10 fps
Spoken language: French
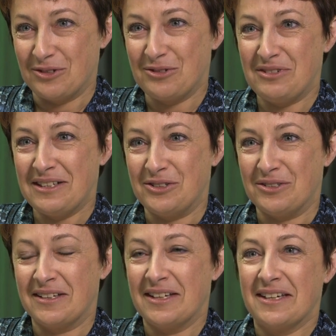de Nouvelle
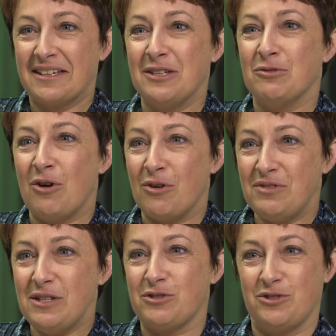Donne qui ont
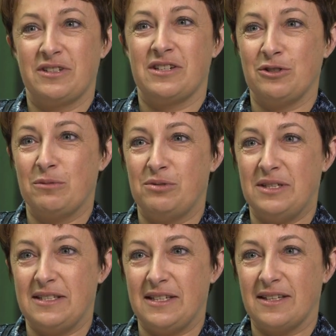envie de s'engager en
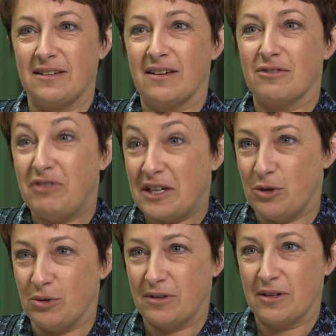politique,
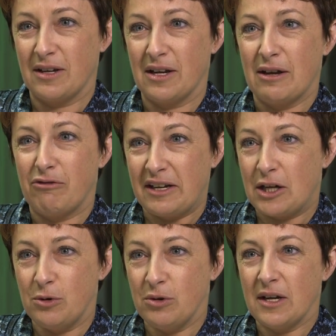faites-le.
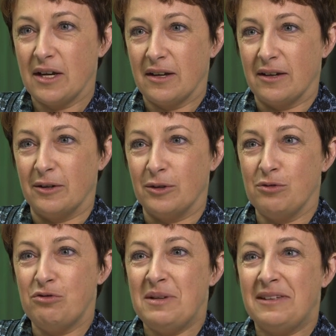Faites-le.
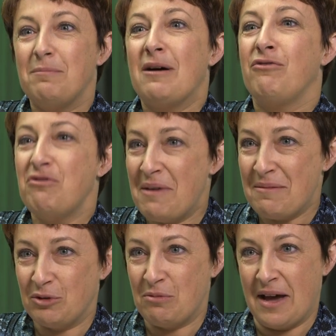ne vous mettez pas
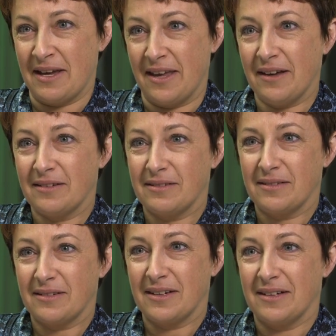vous-même de barrière,
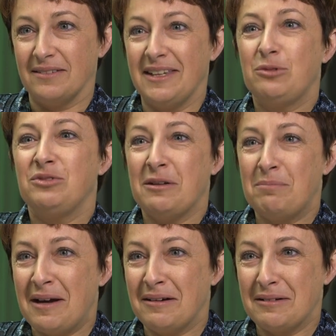N'écoutez
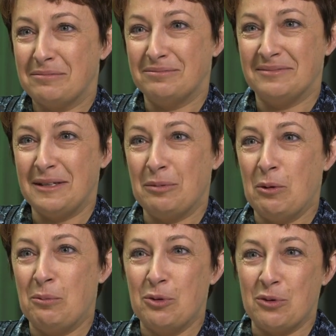pas les
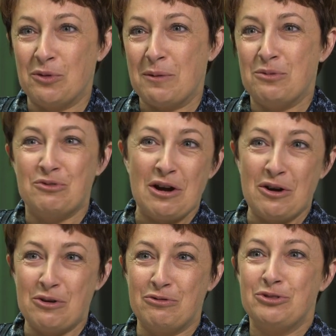propos qu'on va
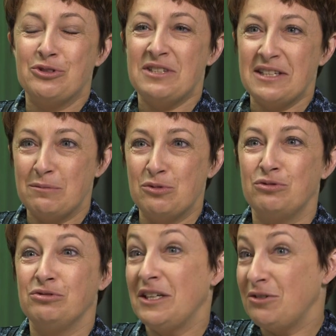pouvoir vous tenir pour
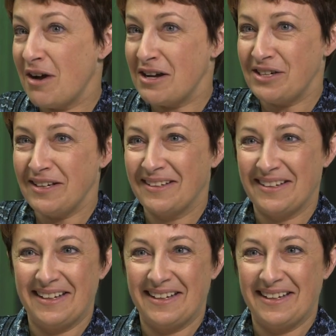vous décourager,